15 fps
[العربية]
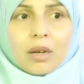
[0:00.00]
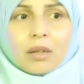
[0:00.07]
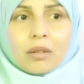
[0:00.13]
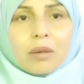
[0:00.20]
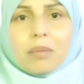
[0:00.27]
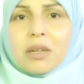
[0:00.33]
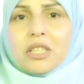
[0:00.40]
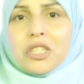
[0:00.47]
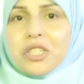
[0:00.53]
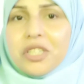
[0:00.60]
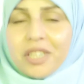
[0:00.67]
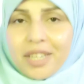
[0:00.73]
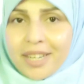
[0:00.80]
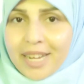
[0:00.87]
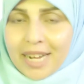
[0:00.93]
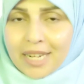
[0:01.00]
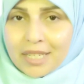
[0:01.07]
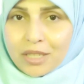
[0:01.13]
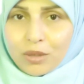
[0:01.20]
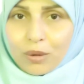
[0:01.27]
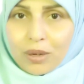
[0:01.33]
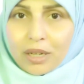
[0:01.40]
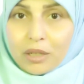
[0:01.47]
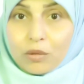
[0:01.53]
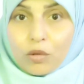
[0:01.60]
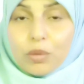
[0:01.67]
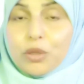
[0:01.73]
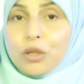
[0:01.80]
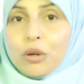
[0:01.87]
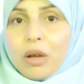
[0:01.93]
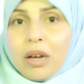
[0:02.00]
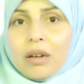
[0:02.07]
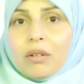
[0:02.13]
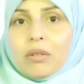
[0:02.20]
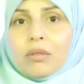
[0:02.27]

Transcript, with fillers: طب ما نشتريه جاهز اونلاين وبسرعة